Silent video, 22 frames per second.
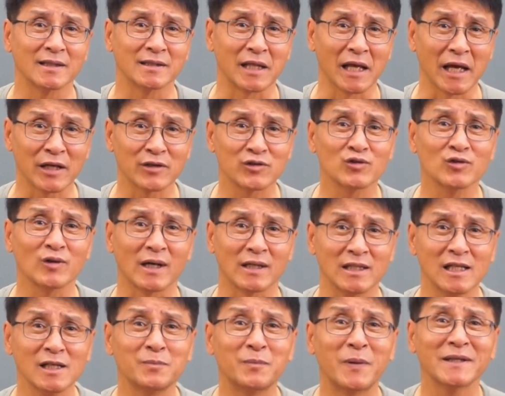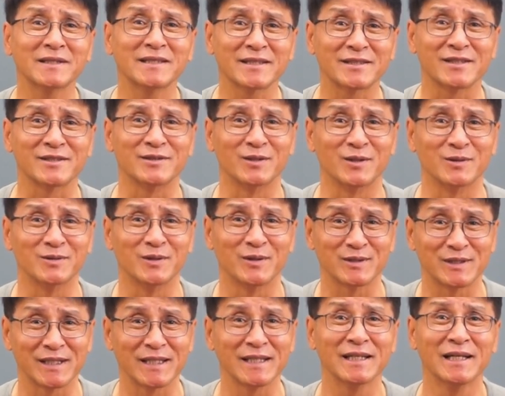대충 한 1%
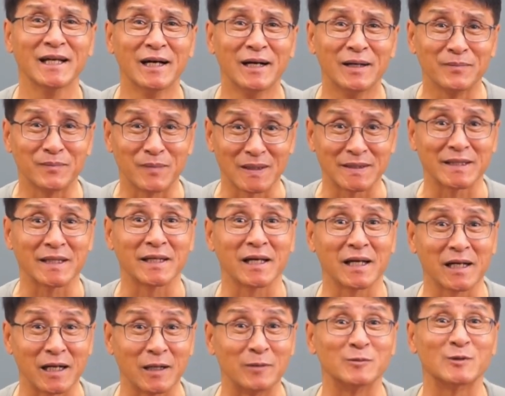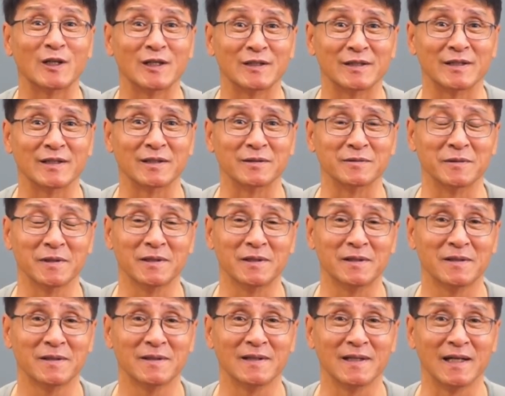정도씩 배터리가 감소하더라고요.